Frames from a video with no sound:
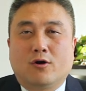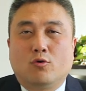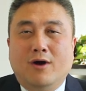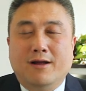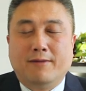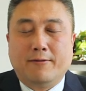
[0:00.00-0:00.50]

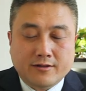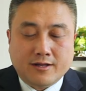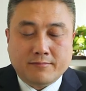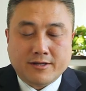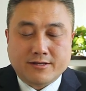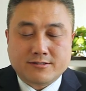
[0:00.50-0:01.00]
快。那
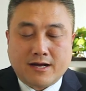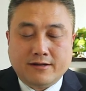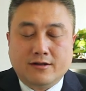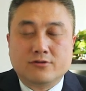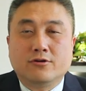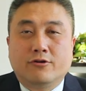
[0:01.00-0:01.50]
么以
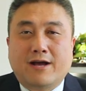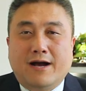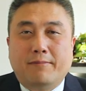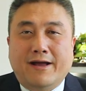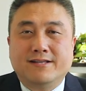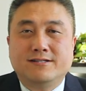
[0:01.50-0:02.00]
上呢是绿卡
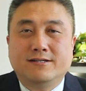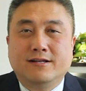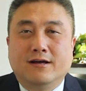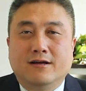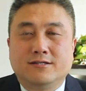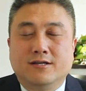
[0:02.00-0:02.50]
排期
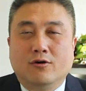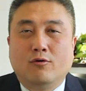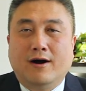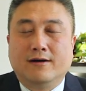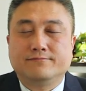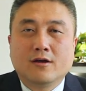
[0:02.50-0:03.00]
的 的情
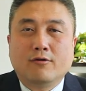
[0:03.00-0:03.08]
况。